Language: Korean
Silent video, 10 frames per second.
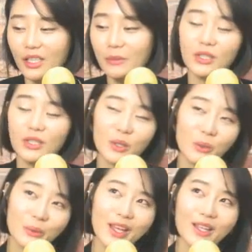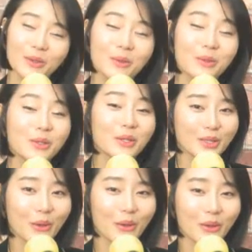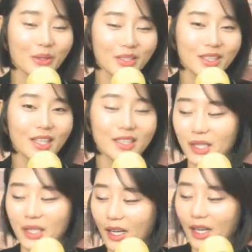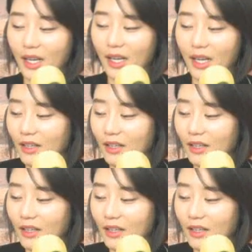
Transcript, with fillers: 이분들의 노래 또 이어서 듣겠습니다.